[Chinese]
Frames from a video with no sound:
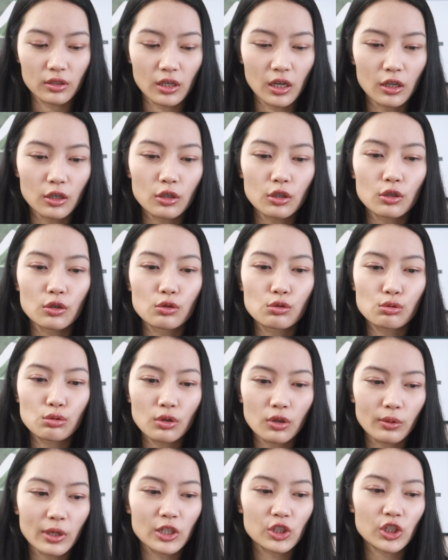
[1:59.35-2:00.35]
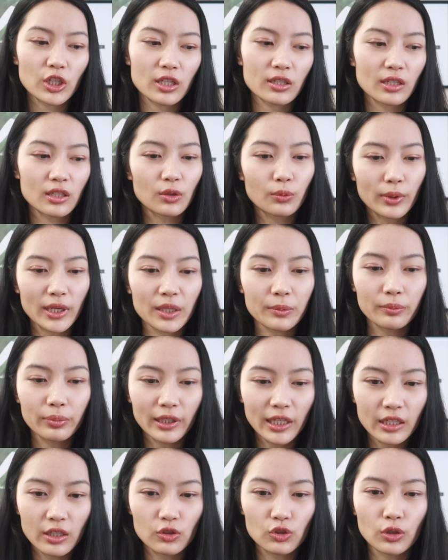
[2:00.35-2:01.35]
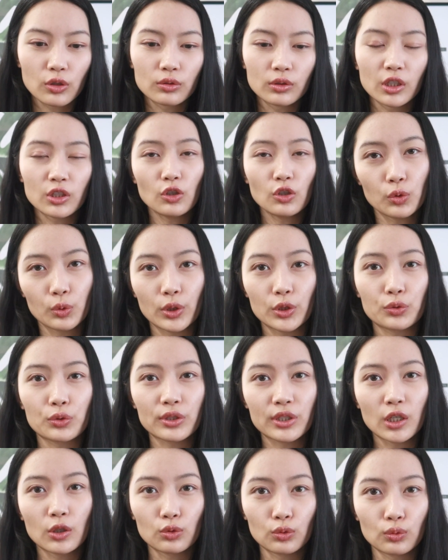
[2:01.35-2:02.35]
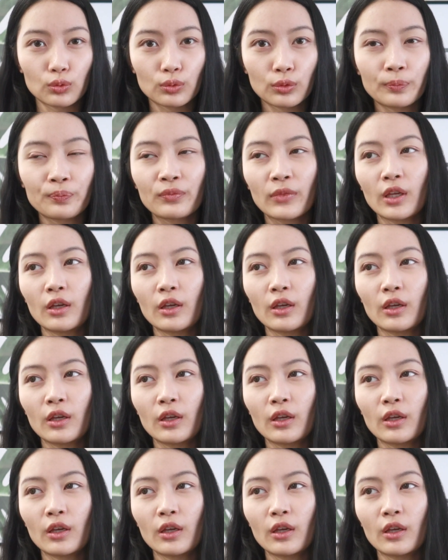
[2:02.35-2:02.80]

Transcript: 然后做完这一年的 wedding planning 之后呢，回学校读。